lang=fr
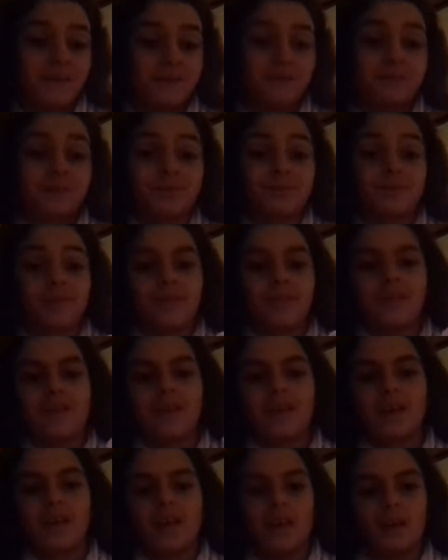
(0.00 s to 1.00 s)

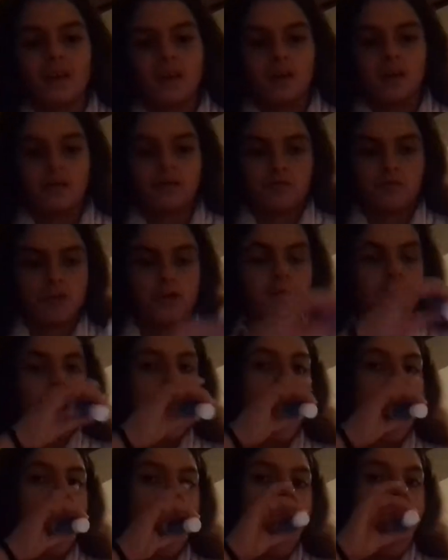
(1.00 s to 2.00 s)
En tout
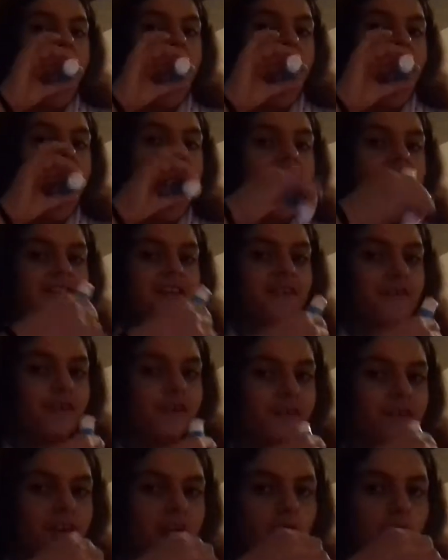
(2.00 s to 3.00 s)
cas,
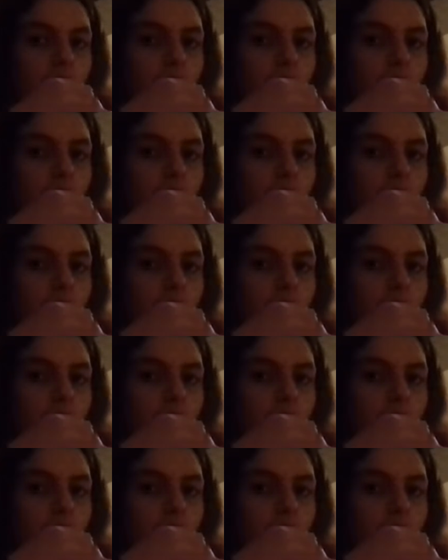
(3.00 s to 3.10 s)
j'adore ça.